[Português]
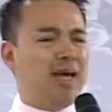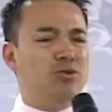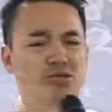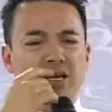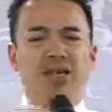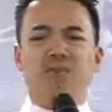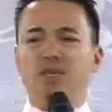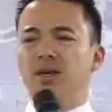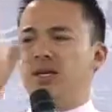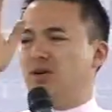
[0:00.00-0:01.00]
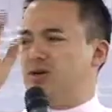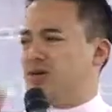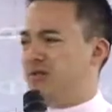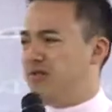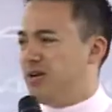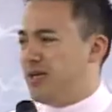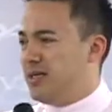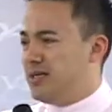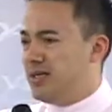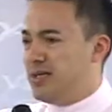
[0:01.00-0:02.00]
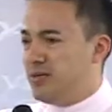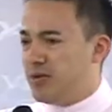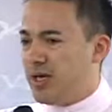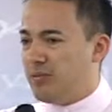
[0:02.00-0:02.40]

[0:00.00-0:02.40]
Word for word: ela, eu tirei da boca na hora e joguei fora. Por quê?